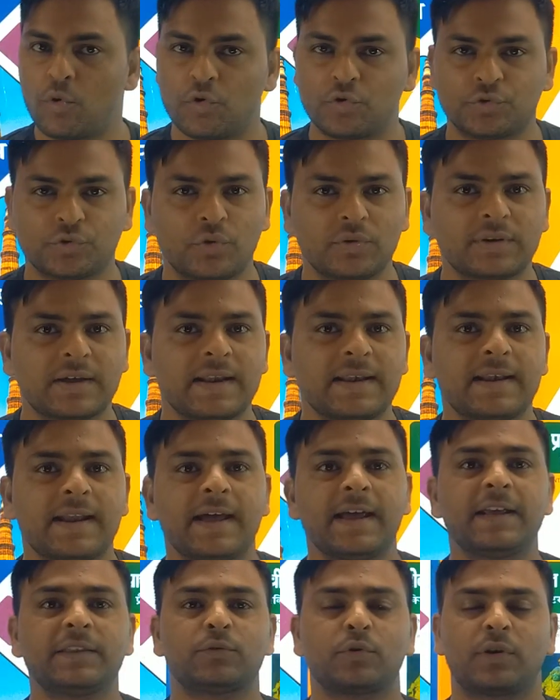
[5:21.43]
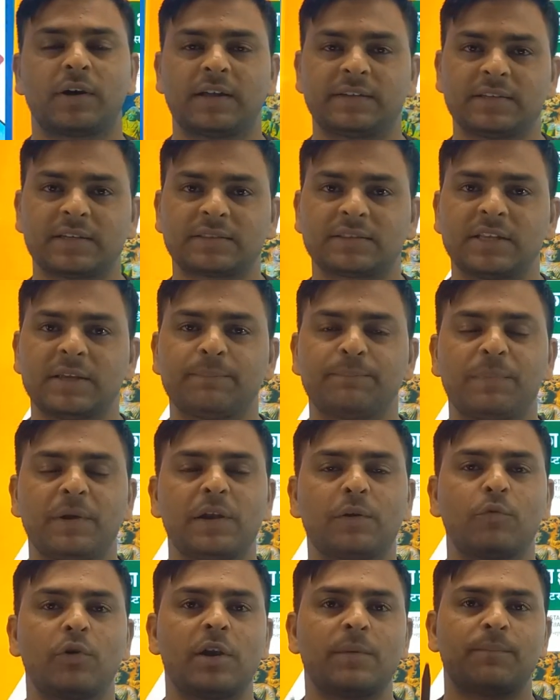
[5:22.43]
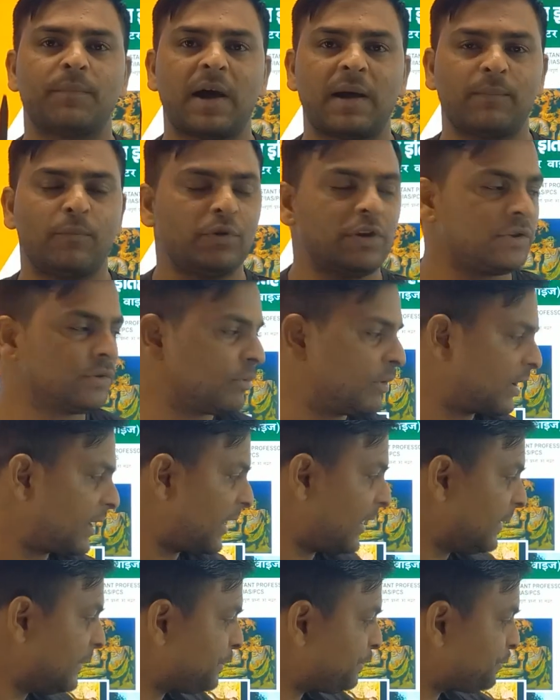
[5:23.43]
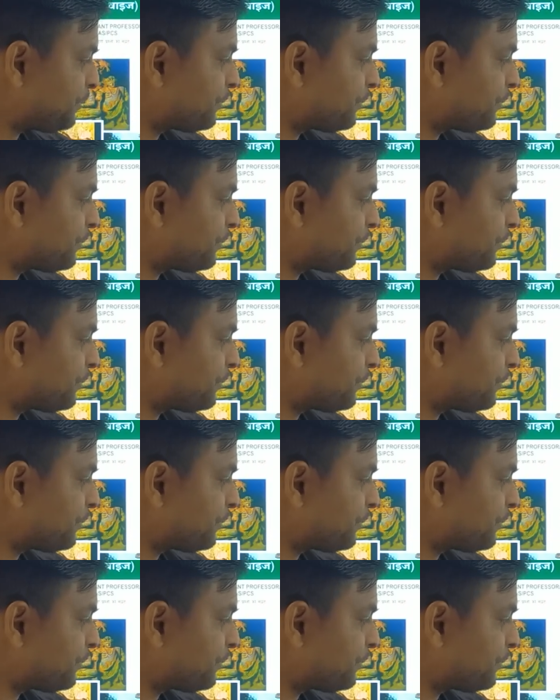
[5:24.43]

कोर्स ऑन करना है तो कर सकते हैं बिल्कुल मामूली शुल्क है